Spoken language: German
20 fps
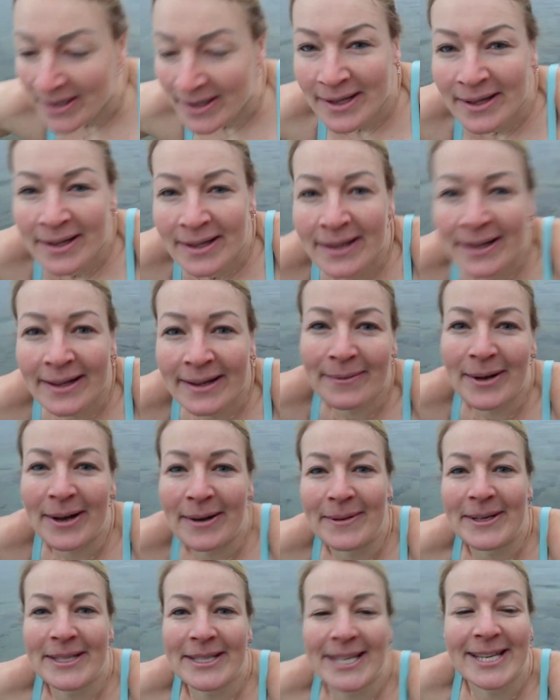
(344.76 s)
kälter als
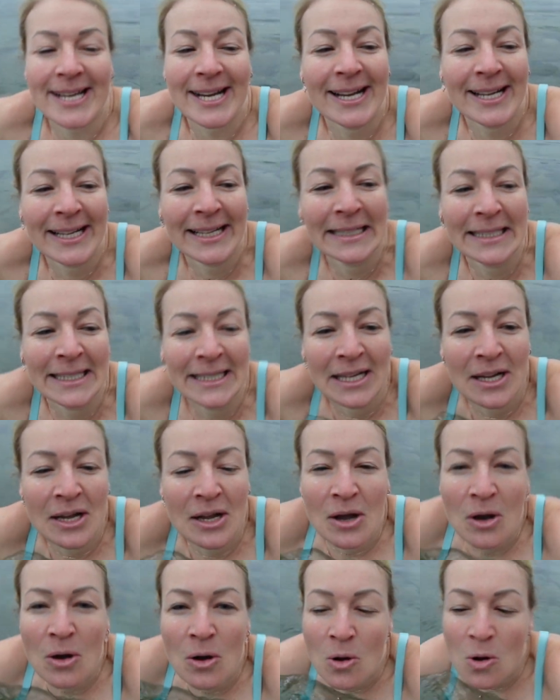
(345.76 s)
der Gardasee, mit dem ich
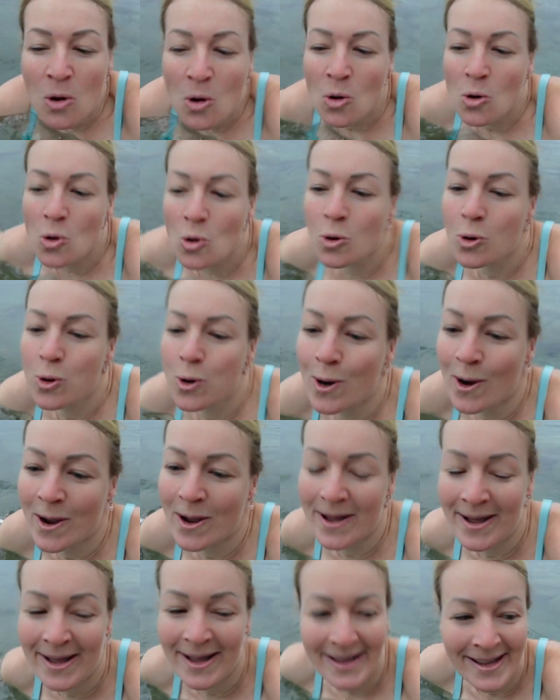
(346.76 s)
letztes Jahr mit dem
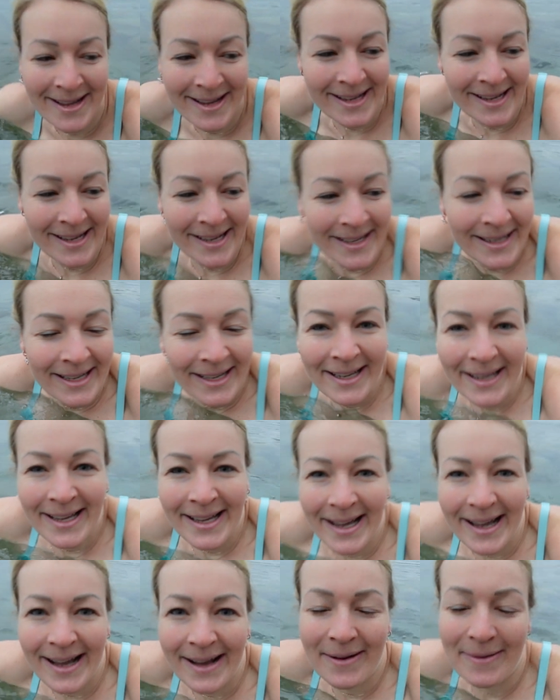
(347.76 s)
Eisbaden gestartet hatte,